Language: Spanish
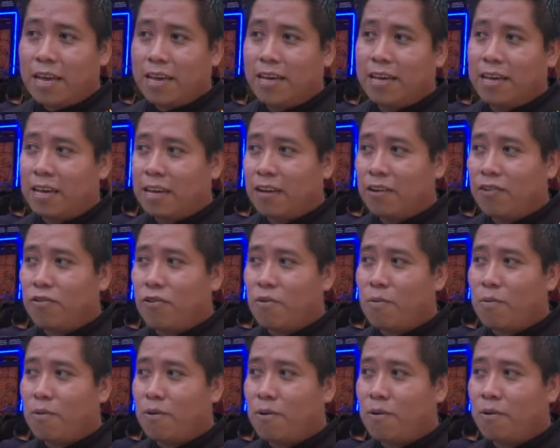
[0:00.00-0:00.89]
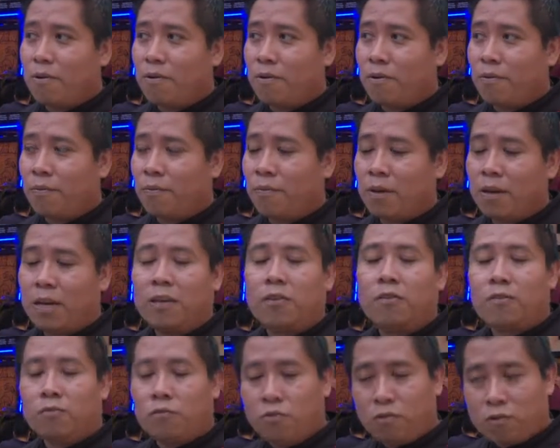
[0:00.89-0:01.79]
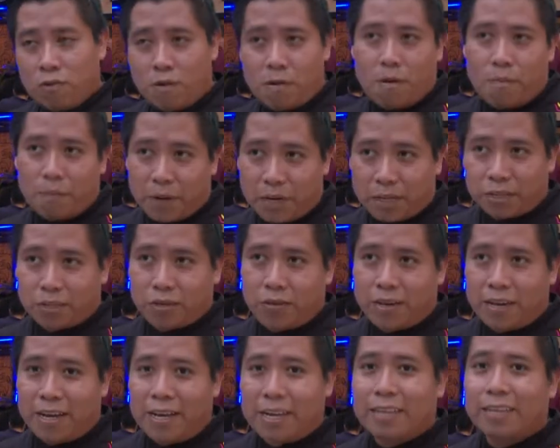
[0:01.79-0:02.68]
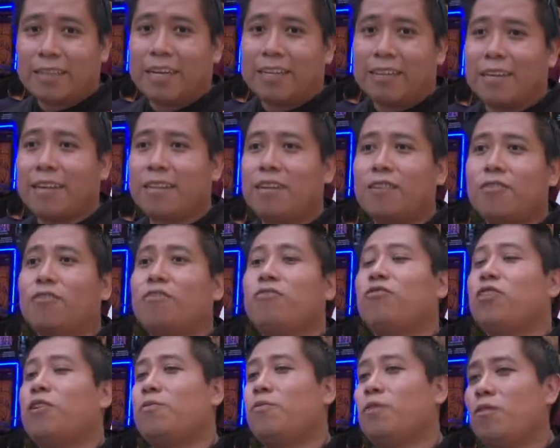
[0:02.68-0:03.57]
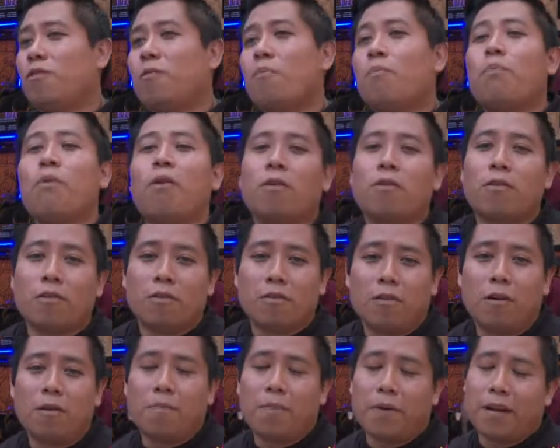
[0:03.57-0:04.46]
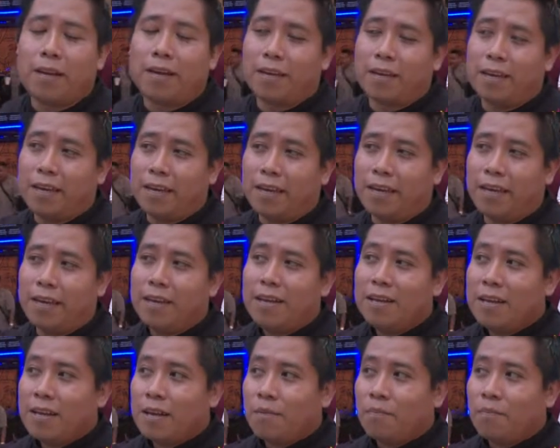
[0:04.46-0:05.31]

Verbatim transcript: eh, como eh, uno como persona el tratar de contribuir un poco no para que